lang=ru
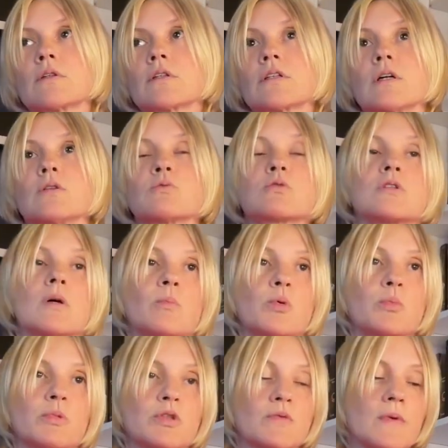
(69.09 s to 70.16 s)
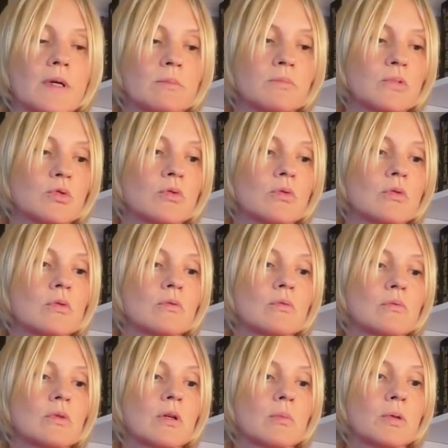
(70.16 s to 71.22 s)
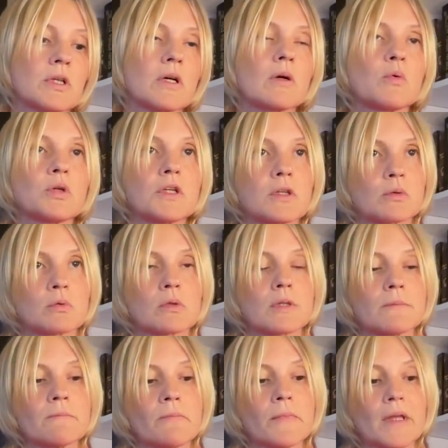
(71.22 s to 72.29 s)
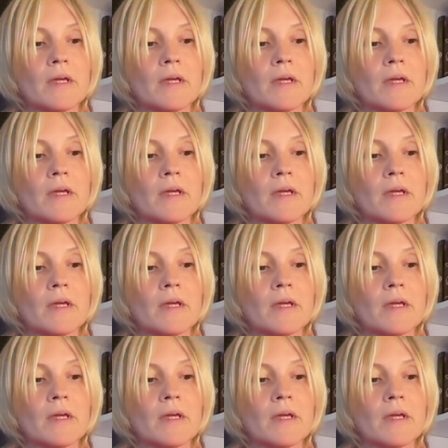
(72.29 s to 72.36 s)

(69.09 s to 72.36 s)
когда нужна помощь вам, то как бы никого нету, да.